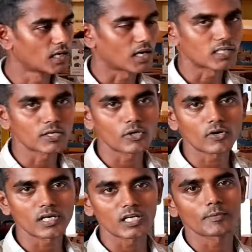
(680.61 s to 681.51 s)
அந்த வீடியோட
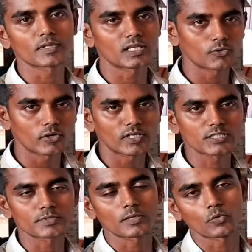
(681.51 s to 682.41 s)
லிங்க் பார்த்தீங்கன்னா இந்த வீடியோ
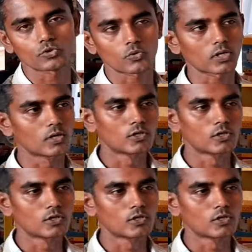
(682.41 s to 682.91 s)
டிஸ்கிரிப்ஷன் நம்ம கொடுத்துருவோம்